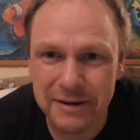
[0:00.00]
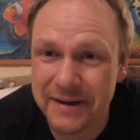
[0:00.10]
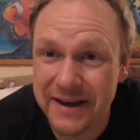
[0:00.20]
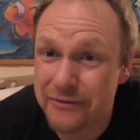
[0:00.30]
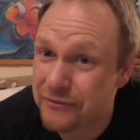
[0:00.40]

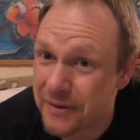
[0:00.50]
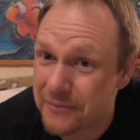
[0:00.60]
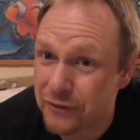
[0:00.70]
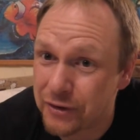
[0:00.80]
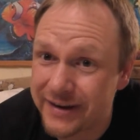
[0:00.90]
liebe
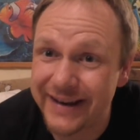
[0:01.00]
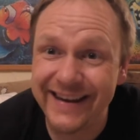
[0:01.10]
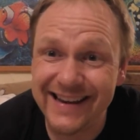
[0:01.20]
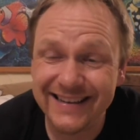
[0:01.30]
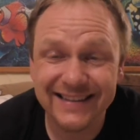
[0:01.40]
Filmfreunde,
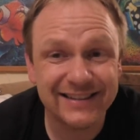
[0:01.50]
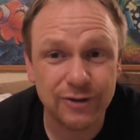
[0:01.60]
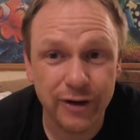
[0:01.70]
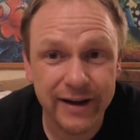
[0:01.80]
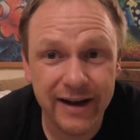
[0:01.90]
hier
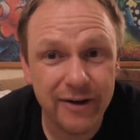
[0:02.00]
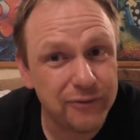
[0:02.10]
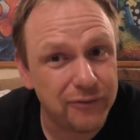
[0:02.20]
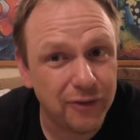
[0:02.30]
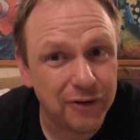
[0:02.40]
ist euer
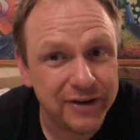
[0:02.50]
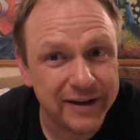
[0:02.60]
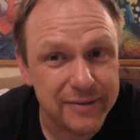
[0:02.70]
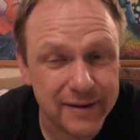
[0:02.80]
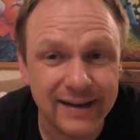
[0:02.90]

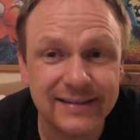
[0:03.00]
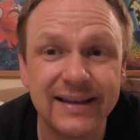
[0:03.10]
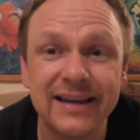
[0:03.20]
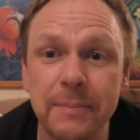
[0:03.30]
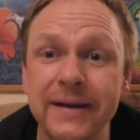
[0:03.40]

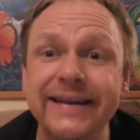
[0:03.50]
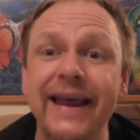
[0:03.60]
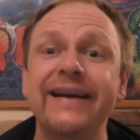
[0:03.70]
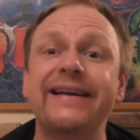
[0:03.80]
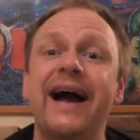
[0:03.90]
Vorhiesen80 mit
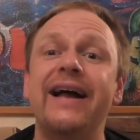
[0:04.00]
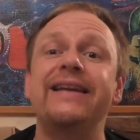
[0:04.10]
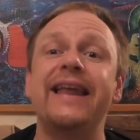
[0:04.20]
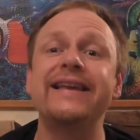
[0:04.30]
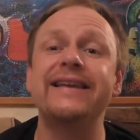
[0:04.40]
der
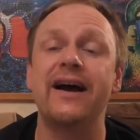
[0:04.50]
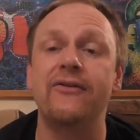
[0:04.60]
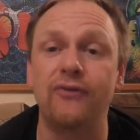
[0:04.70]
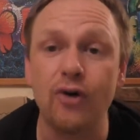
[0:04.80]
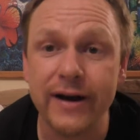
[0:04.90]

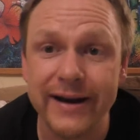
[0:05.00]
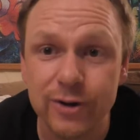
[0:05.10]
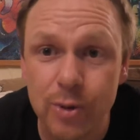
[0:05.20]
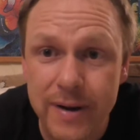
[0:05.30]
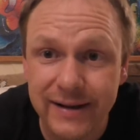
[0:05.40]
Kalenderwoche
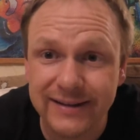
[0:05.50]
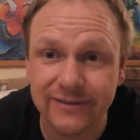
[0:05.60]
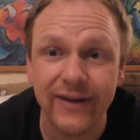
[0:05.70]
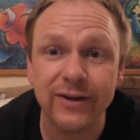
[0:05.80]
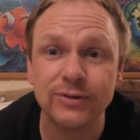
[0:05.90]
Nummer
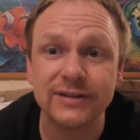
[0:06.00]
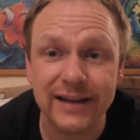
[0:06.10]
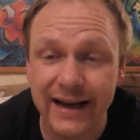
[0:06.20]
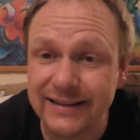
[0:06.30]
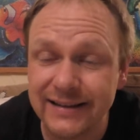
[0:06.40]

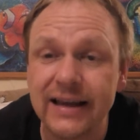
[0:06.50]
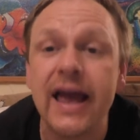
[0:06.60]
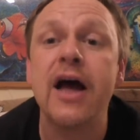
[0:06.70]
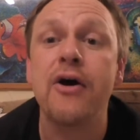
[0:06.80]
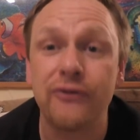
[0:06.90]
32
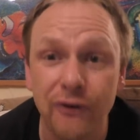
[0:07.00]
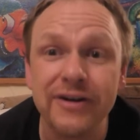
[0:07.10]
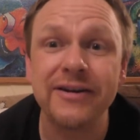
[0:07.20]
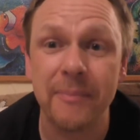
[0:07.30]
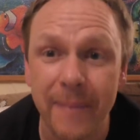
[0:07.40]

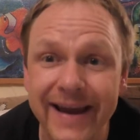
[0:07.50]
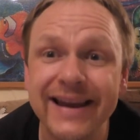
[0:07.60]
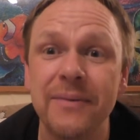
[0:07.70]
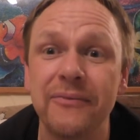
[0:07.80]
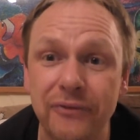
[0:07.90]
von
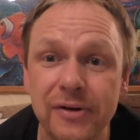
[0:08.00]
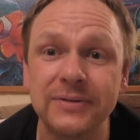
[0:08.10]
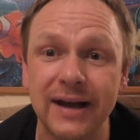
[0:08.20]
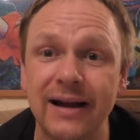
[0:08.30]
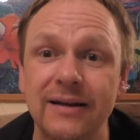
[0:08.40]
meinem
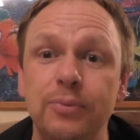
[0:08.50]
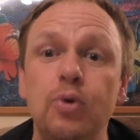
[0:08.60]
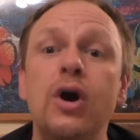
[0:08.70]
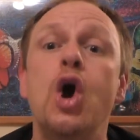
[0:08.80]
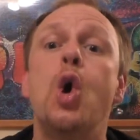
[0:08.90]

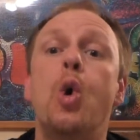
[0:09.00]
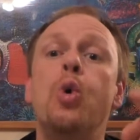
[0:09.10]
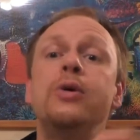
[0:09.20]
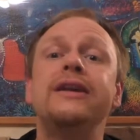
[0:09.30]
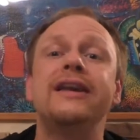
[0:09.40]
Filmtagebuch
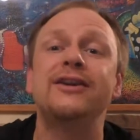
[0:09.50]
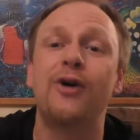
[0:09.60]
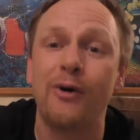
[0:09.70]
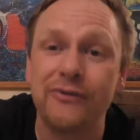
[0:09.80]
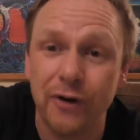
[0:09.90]
und
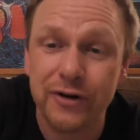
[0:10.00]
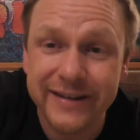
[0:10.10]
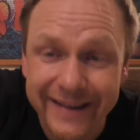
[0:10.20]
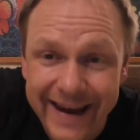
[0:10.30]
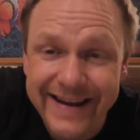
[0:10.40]
ich hoffe
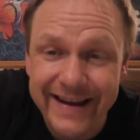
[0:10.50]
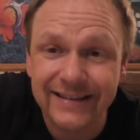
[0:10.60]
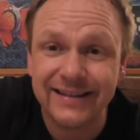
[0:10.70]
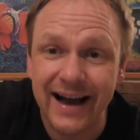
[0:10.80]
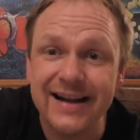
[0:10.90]
euch geht
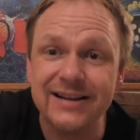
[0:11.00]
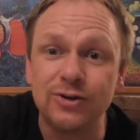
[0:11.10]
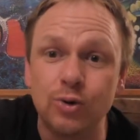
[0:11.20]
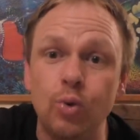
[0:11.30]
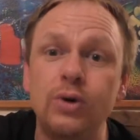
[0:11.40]
es
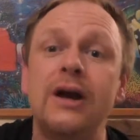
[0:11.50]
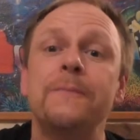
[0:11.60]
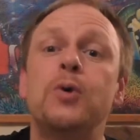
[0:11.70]
allen gut